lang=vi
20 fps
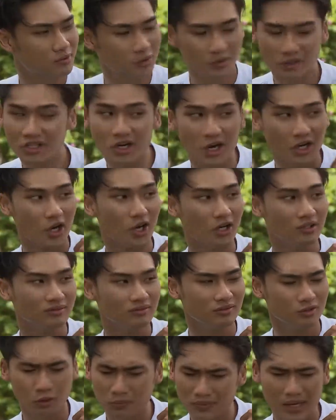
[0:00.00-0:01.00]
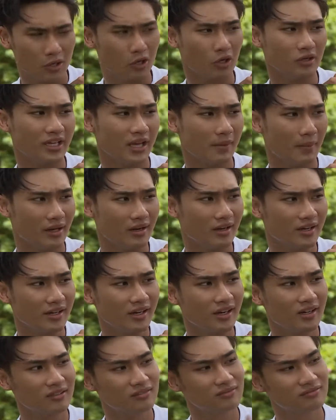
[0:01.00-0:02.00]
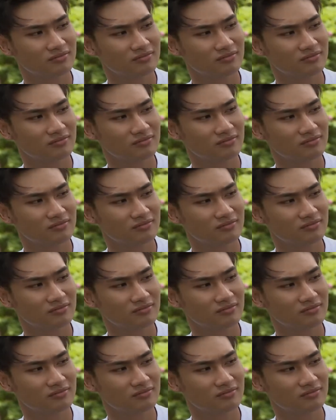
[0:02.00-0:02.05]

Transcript: chú cứ gọi con, lúc nào con nghe máy được hết á.